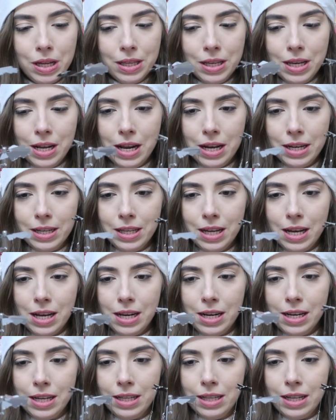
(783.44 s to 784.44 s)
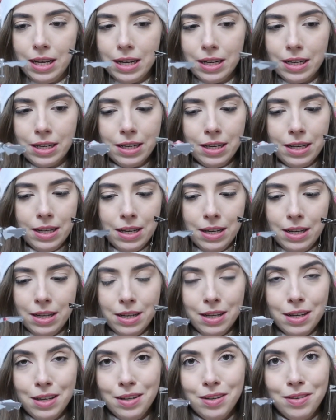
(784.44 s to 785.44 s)
na T-Lighta, ale i tak
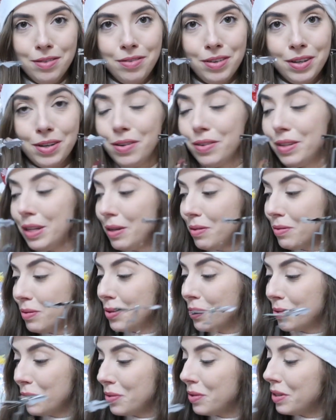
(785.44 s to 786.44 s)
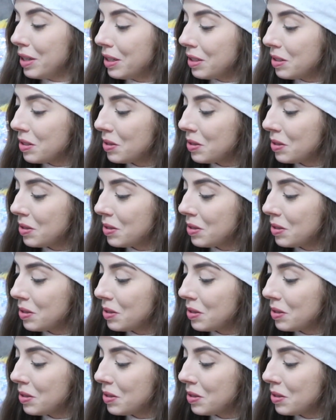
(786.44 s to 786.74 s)
wyglądają cudnie.